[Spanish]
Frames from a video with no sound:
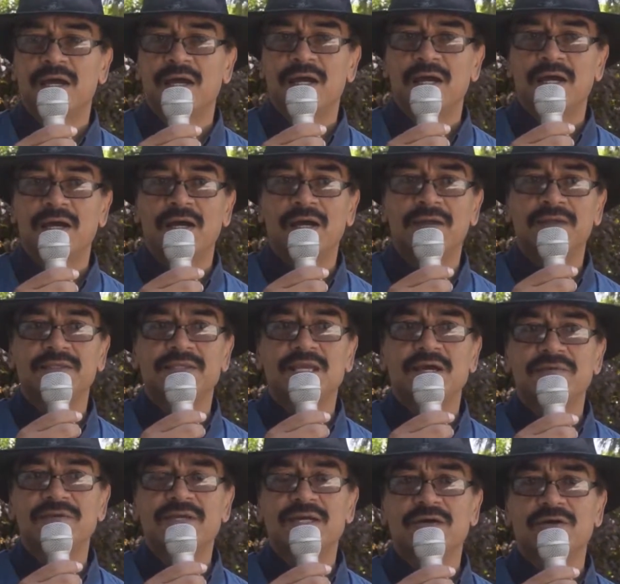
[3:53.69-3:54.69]
ah, ya
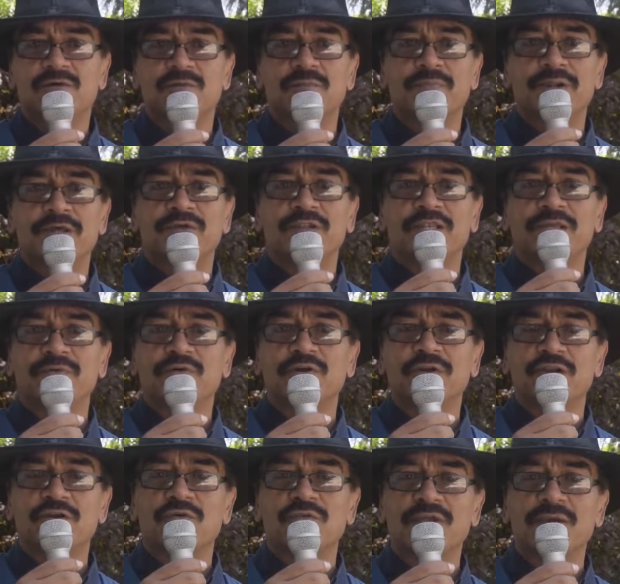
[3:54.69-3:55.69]
habían comprado el libro,
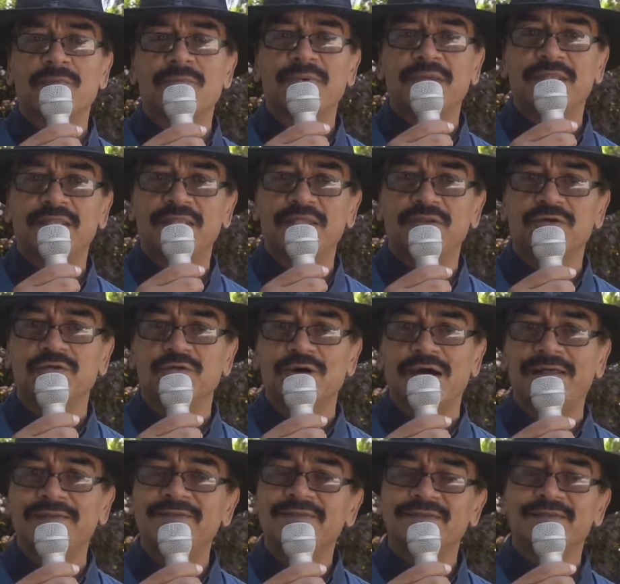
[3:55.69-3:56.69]
ya lo habían pedido
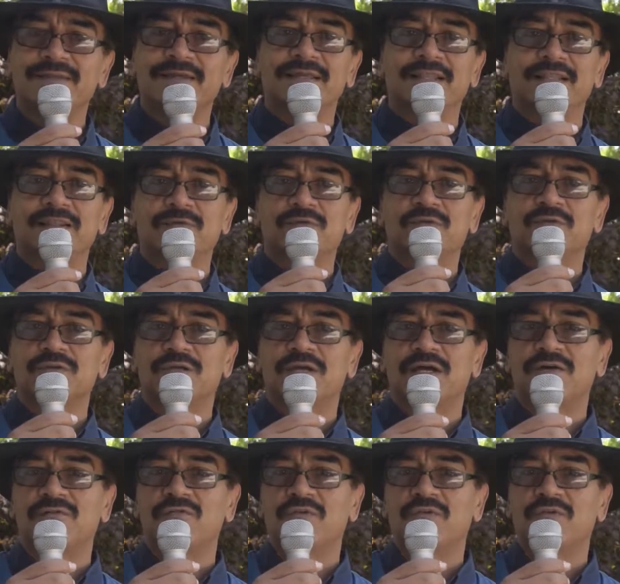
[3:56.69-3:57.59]
antes de que el libro ah,